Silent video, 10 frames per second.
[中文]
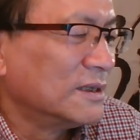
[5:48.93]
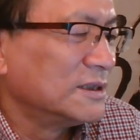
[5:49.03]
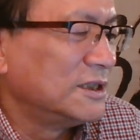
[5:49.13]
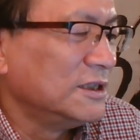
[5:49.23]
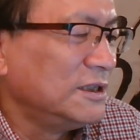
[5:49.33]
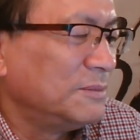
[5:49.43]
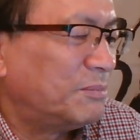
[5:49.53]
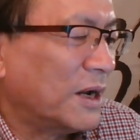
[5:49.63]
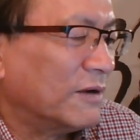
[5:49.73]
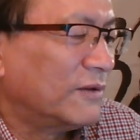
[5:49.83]
近一
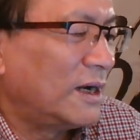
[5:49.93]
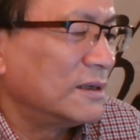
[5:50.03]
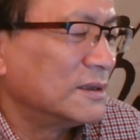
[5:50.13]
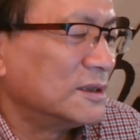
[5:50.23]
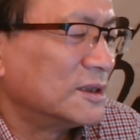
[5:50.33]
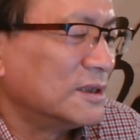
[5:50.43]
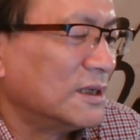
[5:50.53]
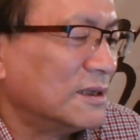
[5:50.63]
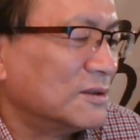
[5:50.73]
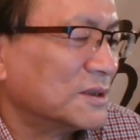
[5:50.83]
百万以色列
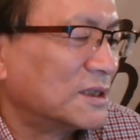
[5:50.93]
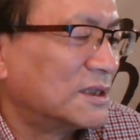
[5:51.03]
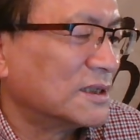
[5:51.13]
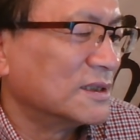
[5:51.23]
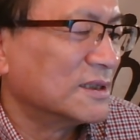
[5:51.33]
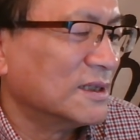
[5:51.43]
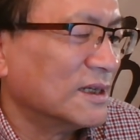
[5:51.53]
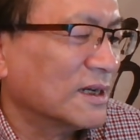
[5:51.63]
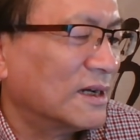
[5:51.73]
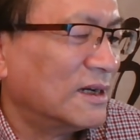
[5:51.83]
人都在射程之内
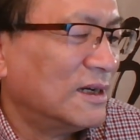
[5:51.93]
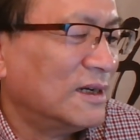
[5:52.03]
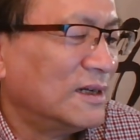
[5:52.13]
呀！